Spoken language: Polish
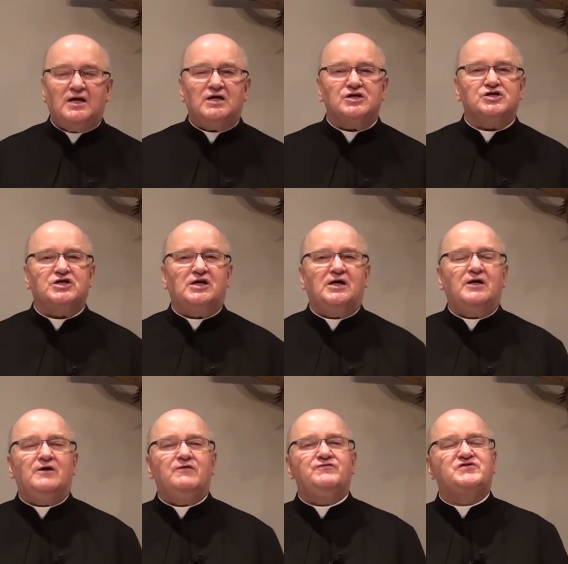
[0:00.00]
że
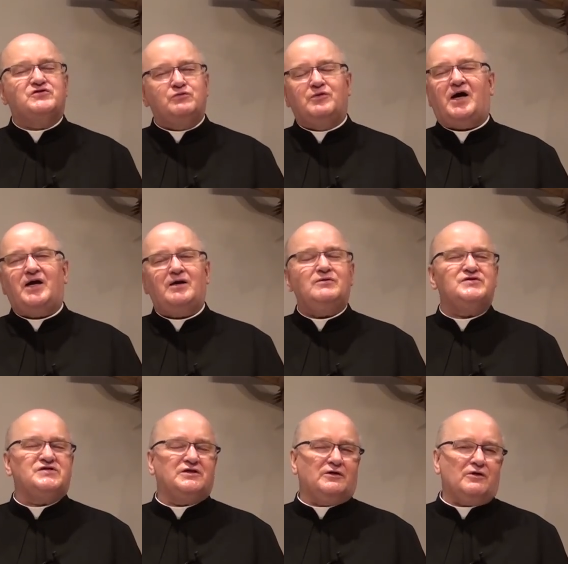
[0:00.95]
w
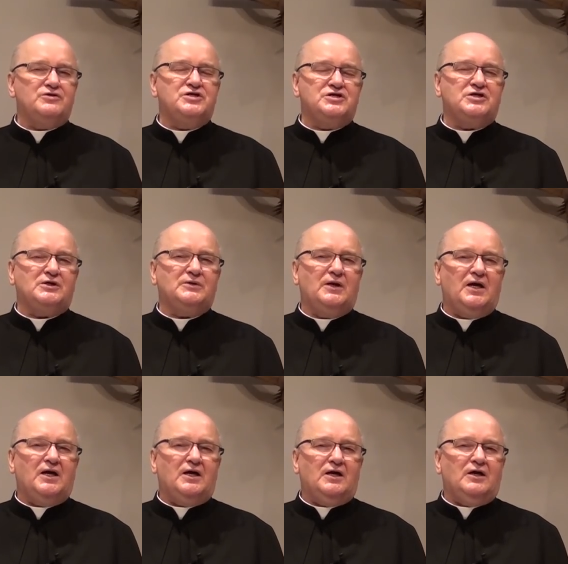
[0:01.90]
słuchających rodzi się
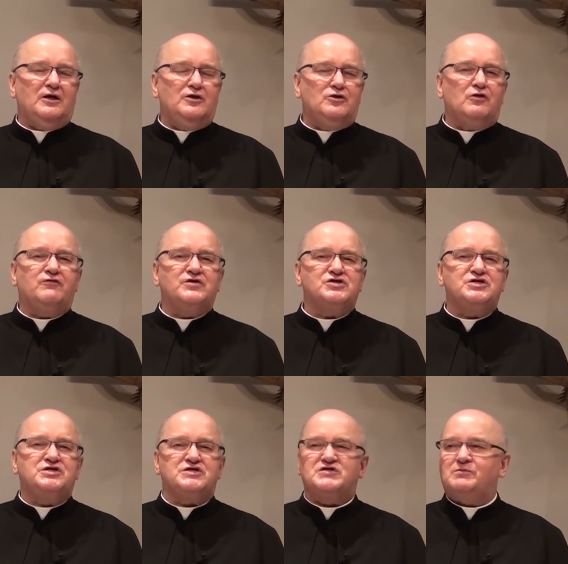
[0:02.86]
nowe
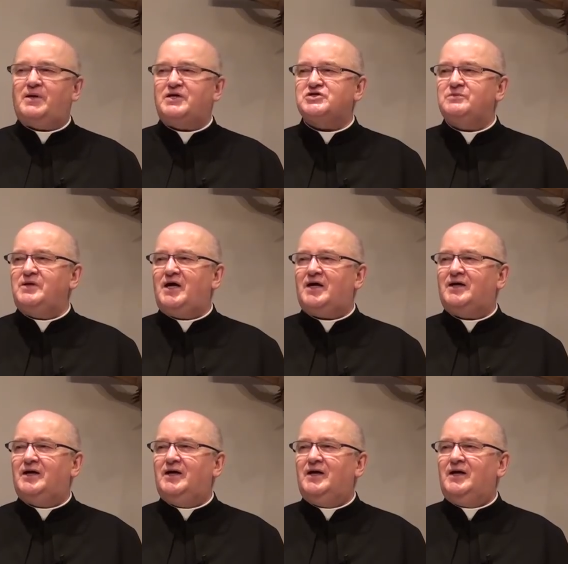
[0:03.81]
życie. Zobaczmy,
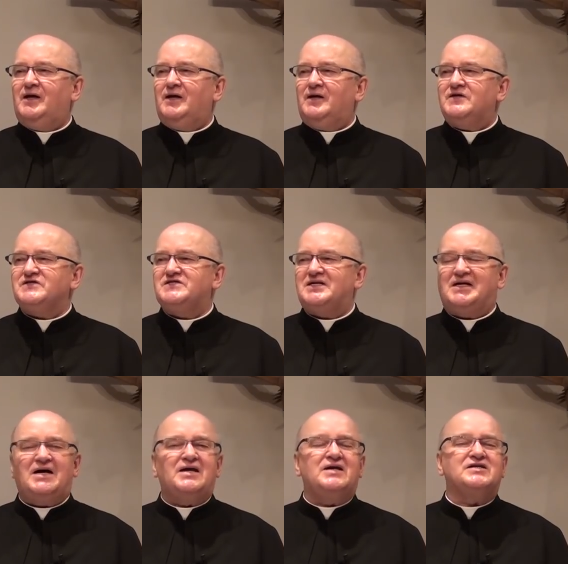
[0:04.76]
jak
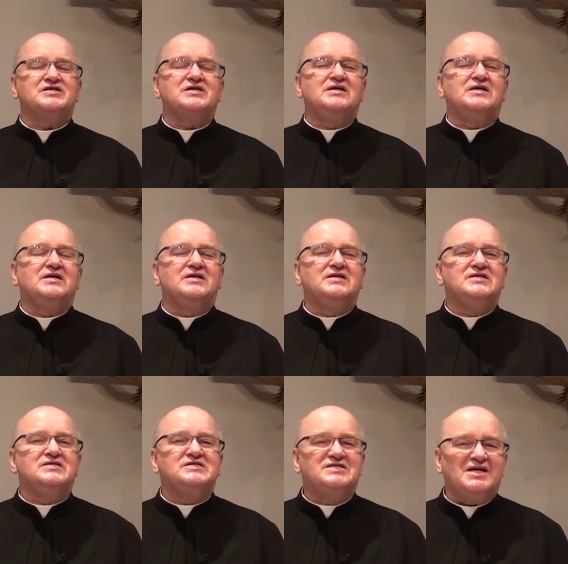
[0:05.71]
Zachariasz
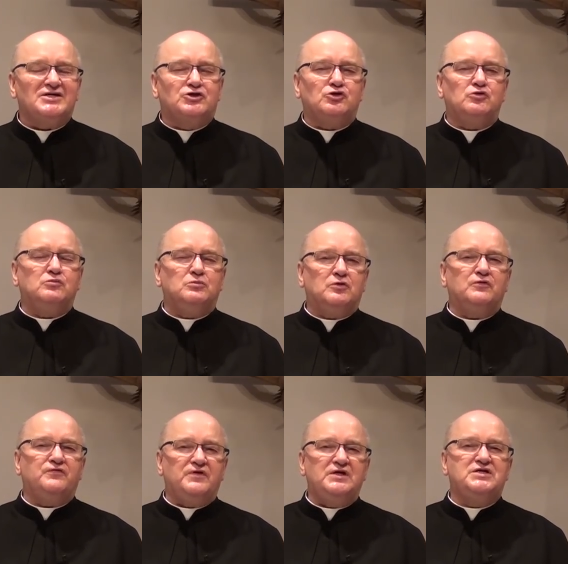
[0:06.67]
zaczął
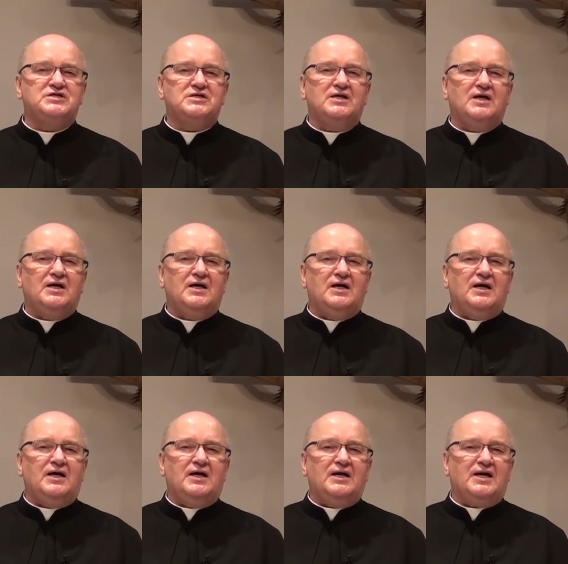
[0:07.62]
mówić,
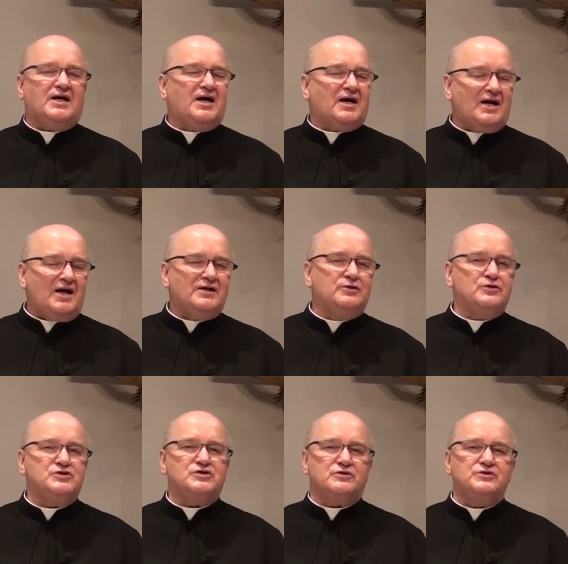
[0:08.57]
jaka
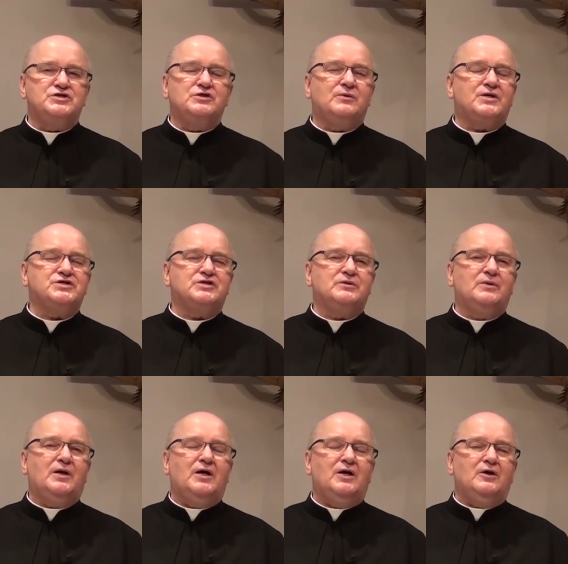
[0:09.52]
radość zrodziła się
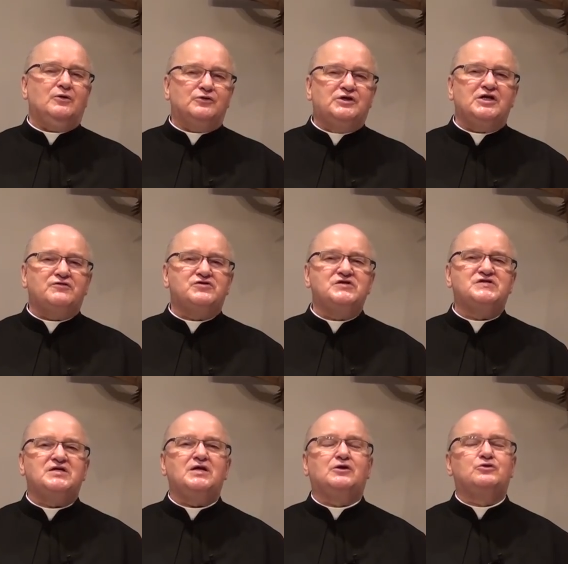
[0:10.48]
u tych
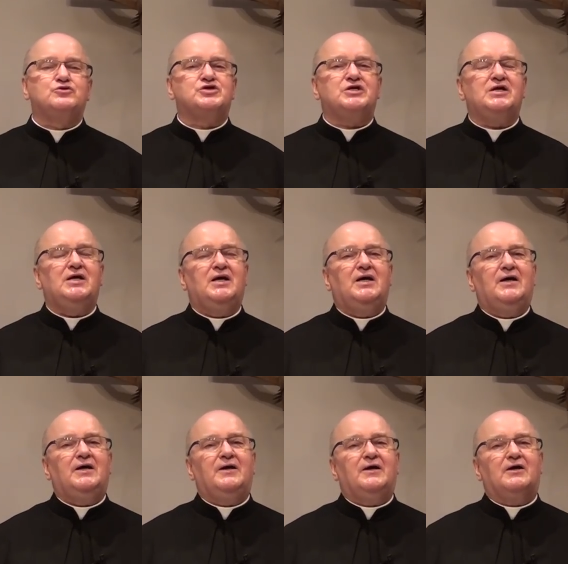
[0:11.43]
wszystkich, którzy,
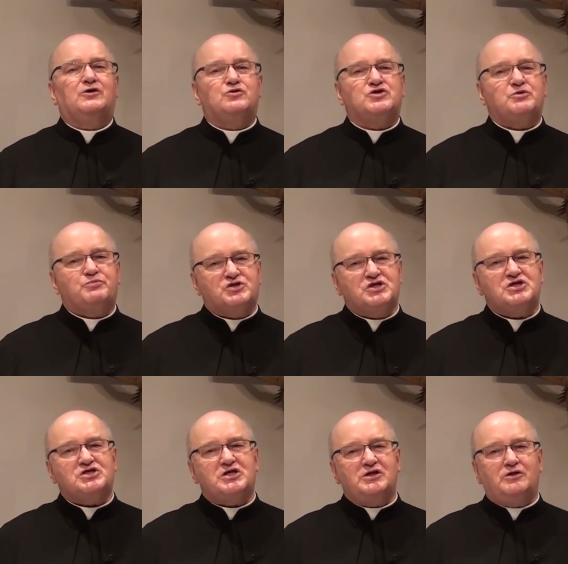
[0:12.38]
którzy
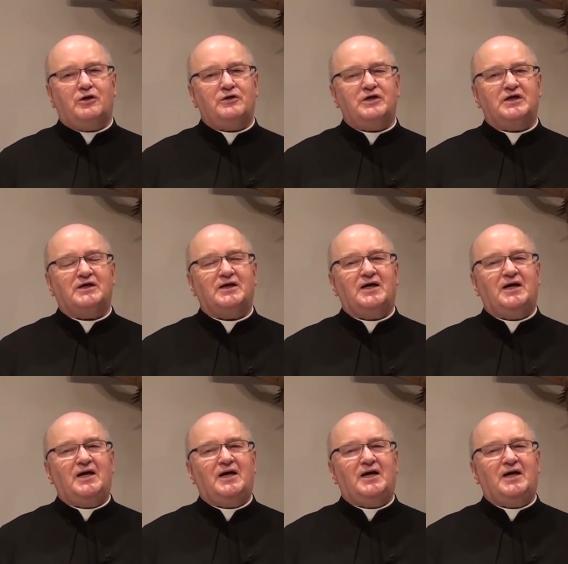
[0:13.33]
przyszli do nich,